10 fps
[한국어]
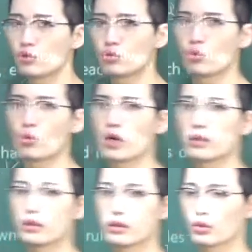
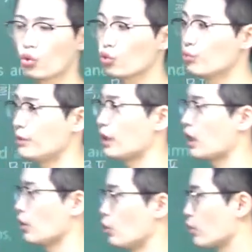유용한 도구입니다
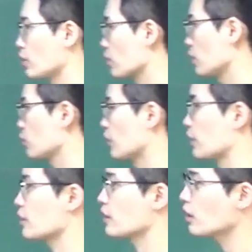이렇게 해석할 수가
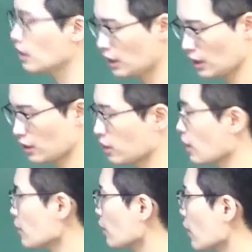있겠지 그러니까
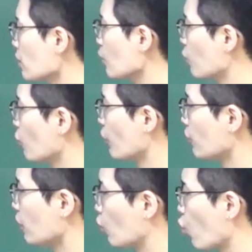사실 따지고
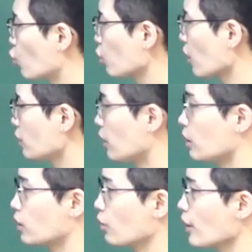보면 이 도구라는
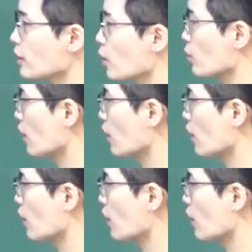애를 선행사로